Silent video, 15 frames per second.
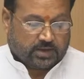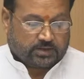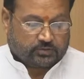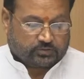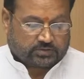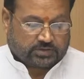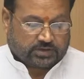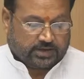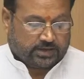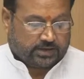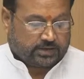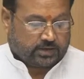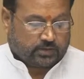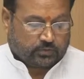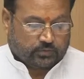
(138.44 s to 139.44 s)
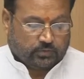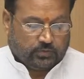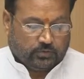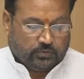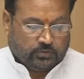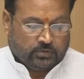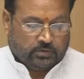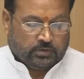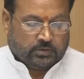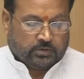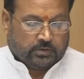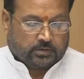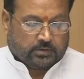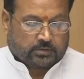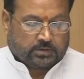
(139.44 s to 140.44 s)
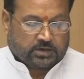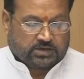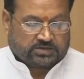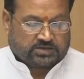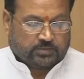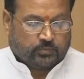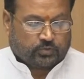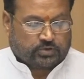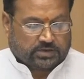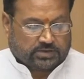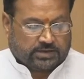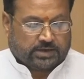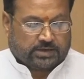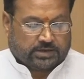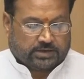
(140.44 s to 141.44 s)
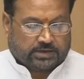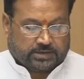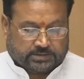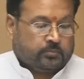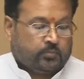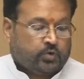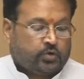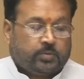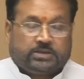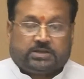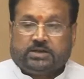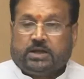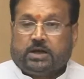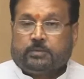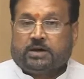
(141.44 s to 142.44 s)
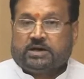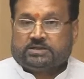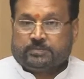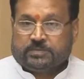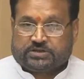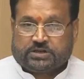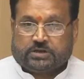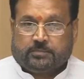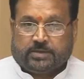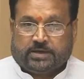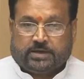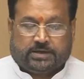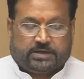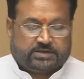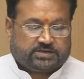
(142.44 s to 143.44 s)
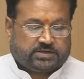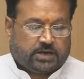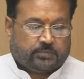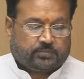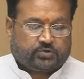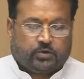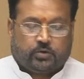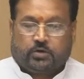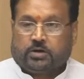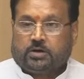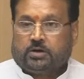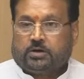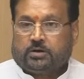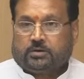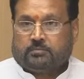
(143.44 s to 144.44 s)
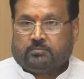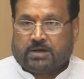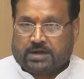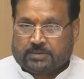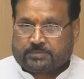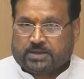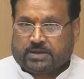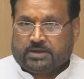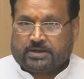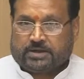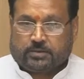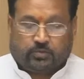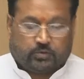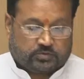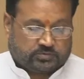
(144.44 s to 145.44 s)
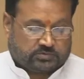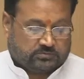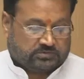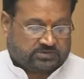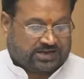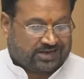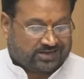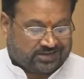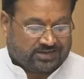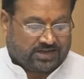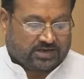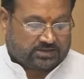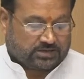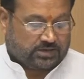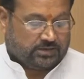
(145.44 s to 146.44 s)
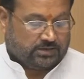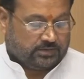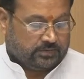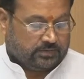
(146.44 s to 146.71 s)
आज उस क्रय कर को कर से मुक्त किया गया है मुख्यमंत्री आवास मिशन में स्टाम्प शुल्क माफ था लेकिन वो साठ हज़ार था